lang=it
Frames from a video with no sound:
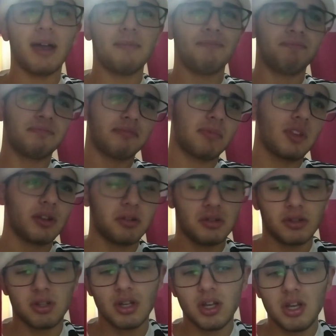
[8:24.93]
Mm,
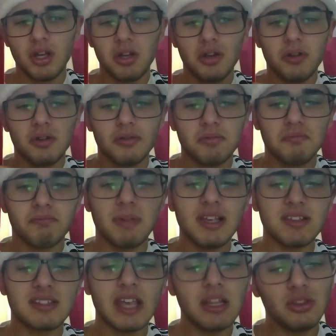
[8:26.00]
me
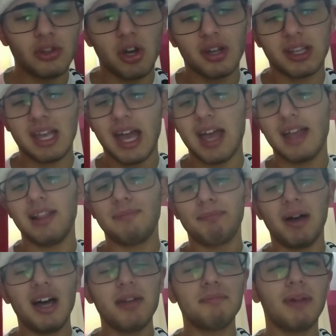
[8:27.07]
sento che il
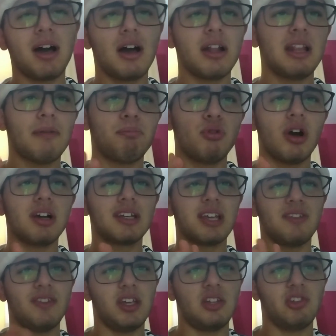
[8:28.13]
Parma la può
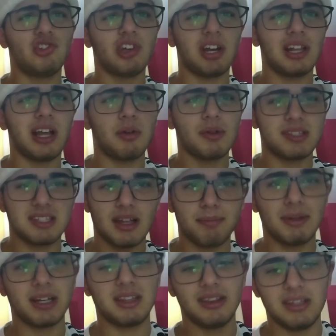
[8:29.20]
anche vincerla questa
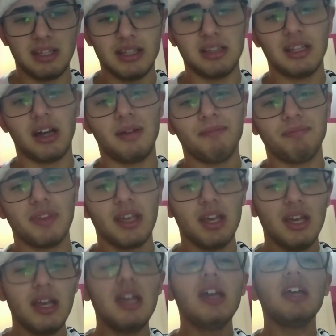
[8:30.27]
partita.
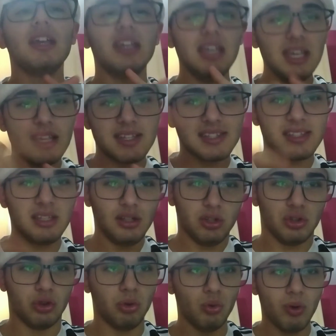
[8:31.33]

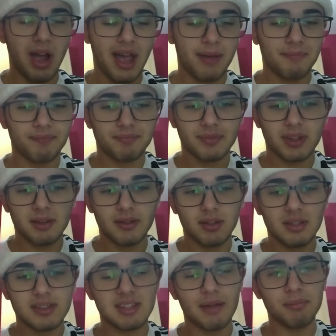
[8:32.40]
X2.
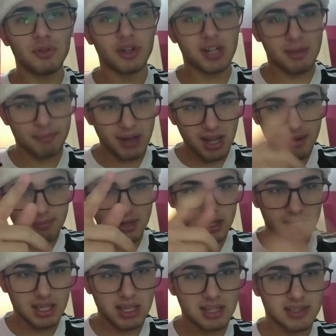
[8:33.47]
Sampdoria
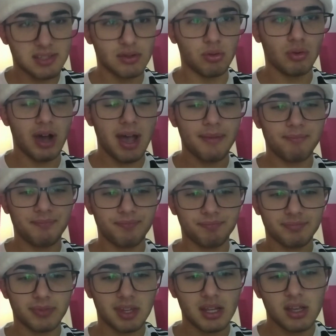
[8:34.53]
Parma X2.
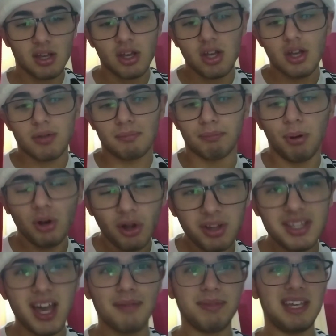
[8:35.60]

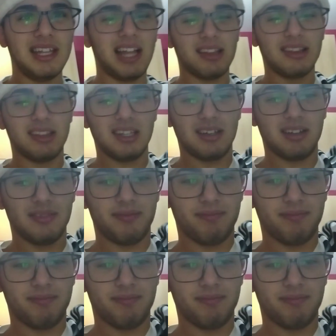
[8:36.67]
Bologna Milan.